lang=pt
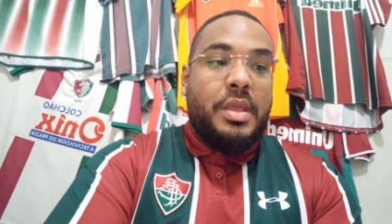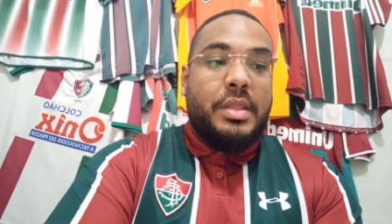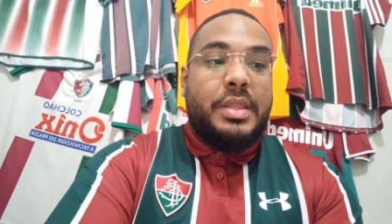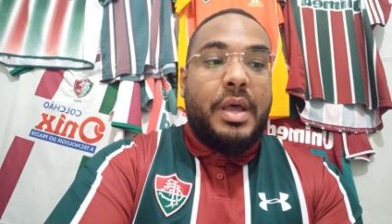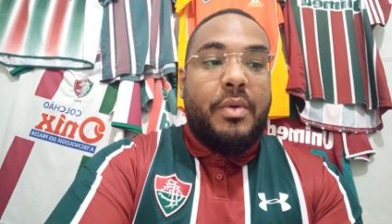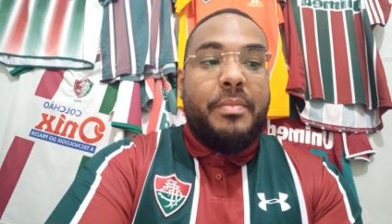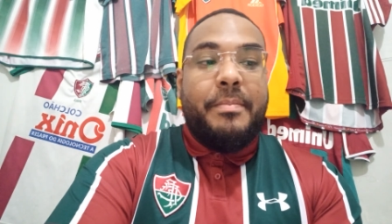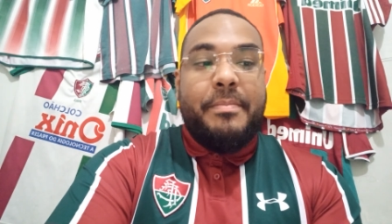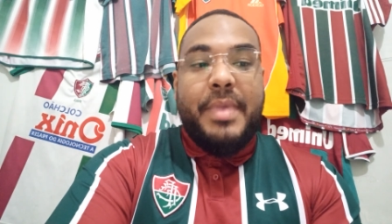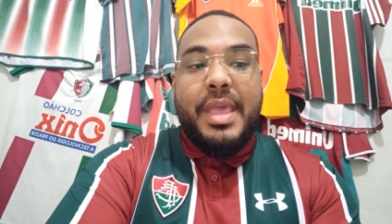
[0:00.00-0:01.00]
Então,
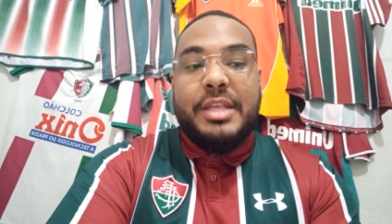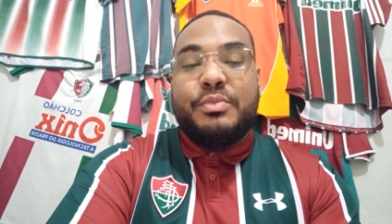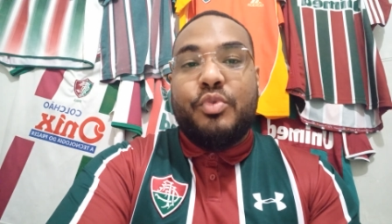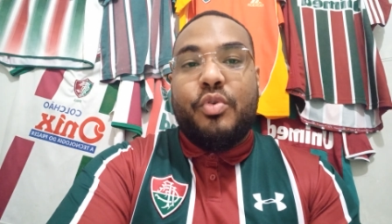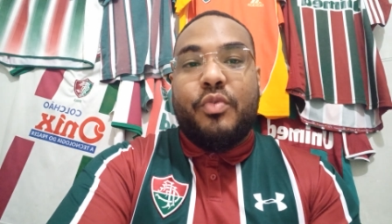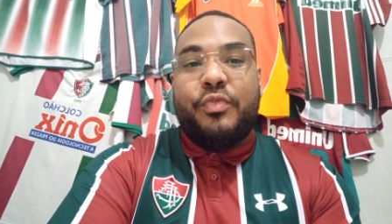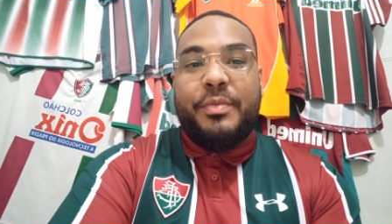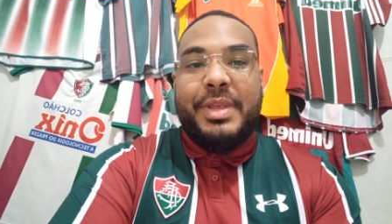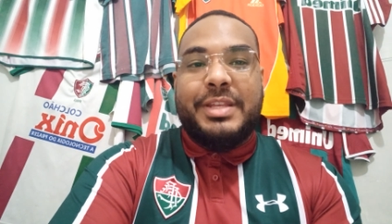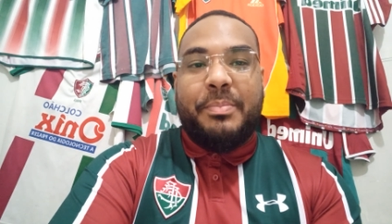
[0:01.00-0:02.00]
mesmo com o
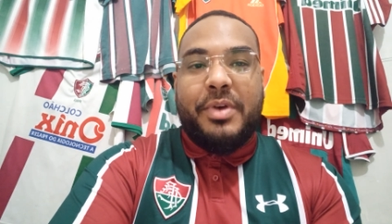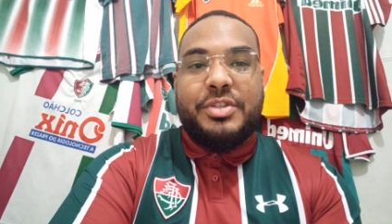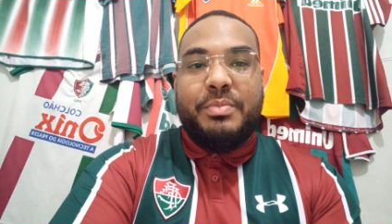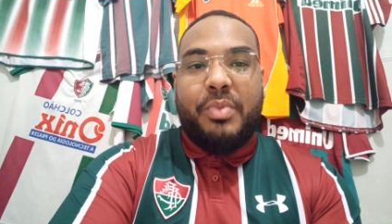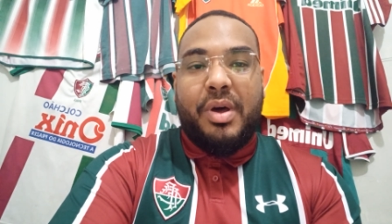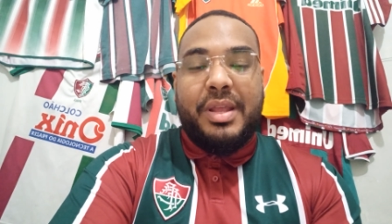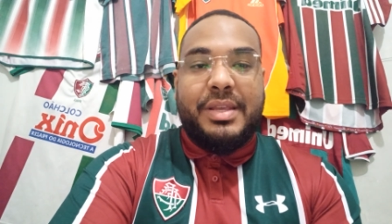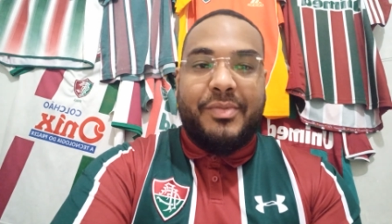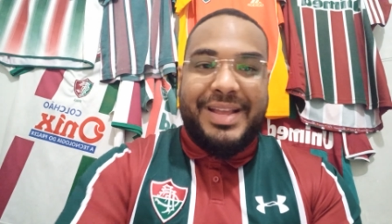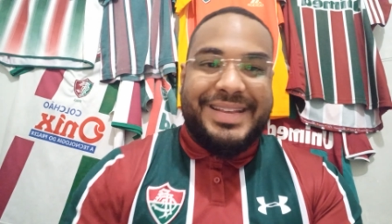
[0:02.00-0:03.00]
Fluminense a porte de bola,
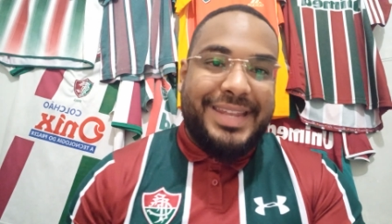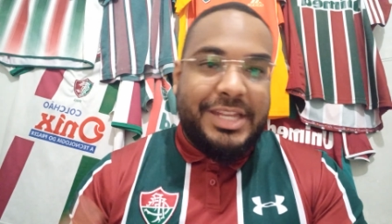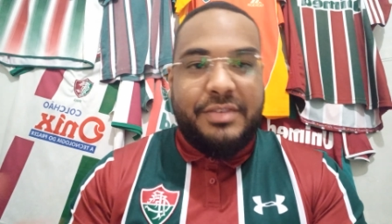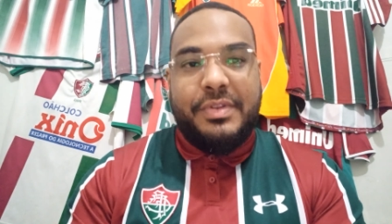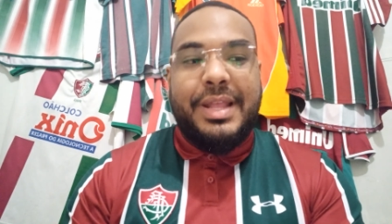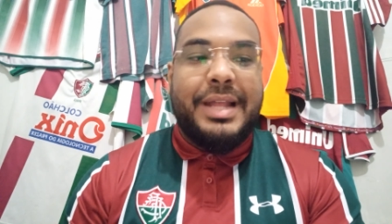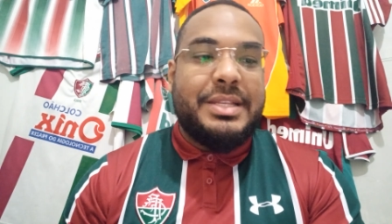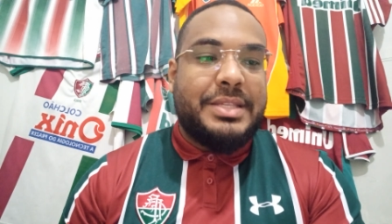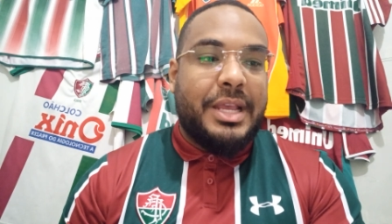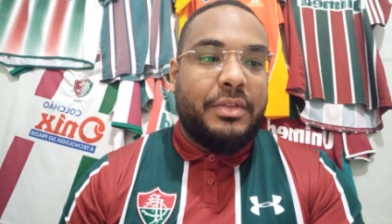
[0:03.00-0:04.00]
que a
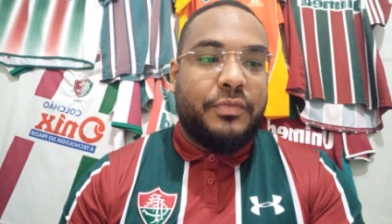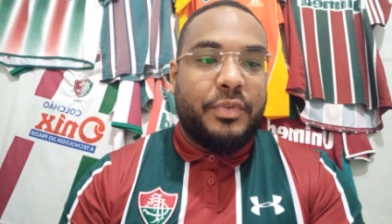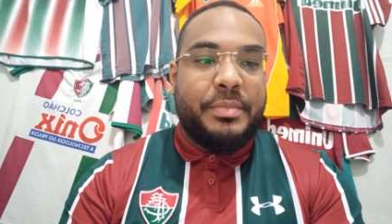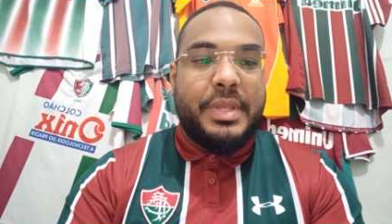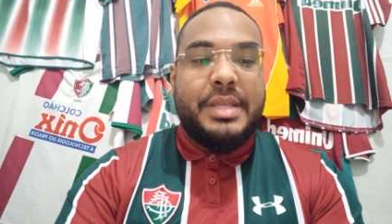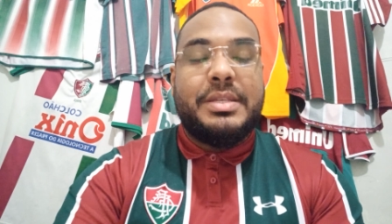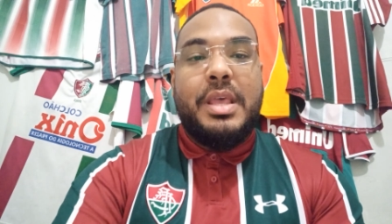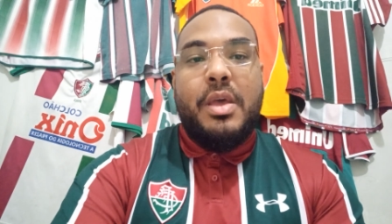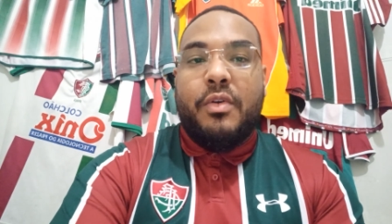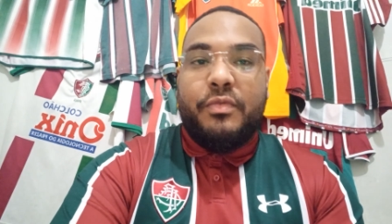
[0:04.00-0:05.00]
criatividade zero do Fluminense,
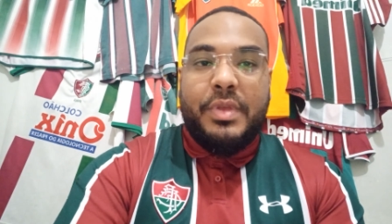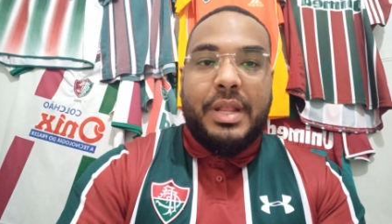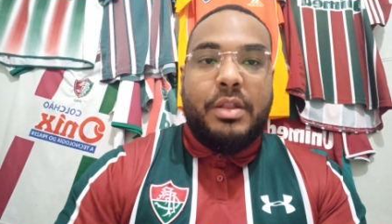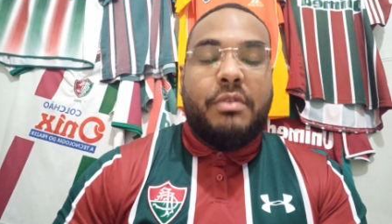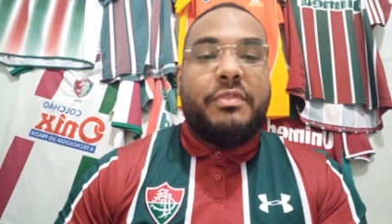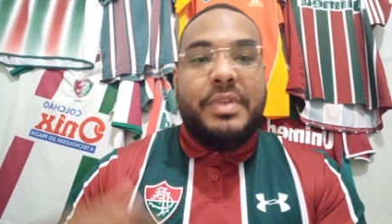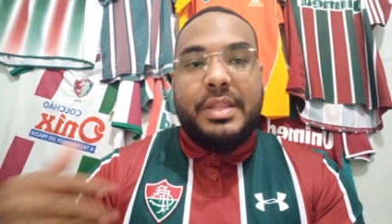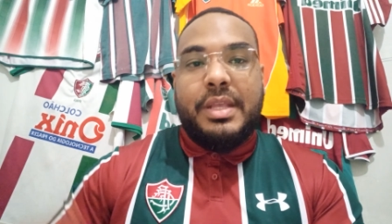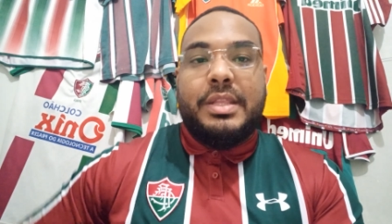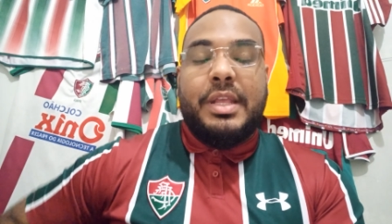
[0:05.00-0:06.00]
o Vila Nova vinha
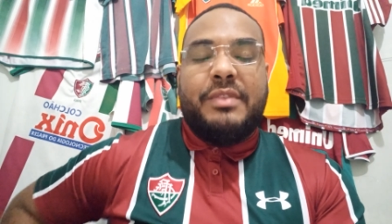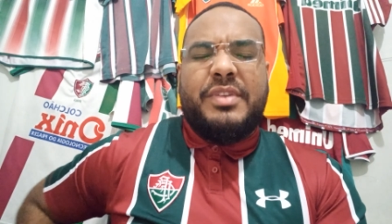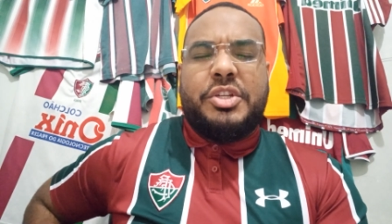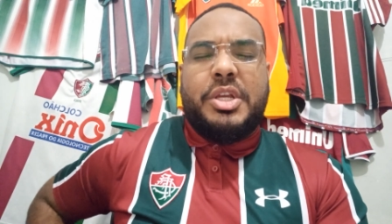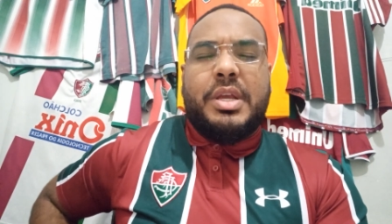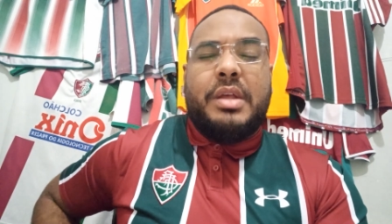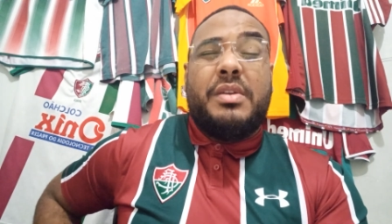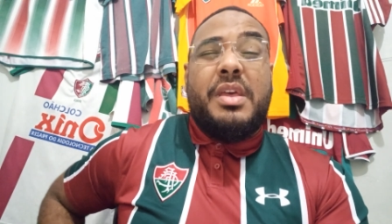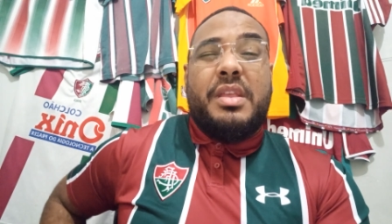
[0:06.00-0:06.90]
tentando, vinha chegando,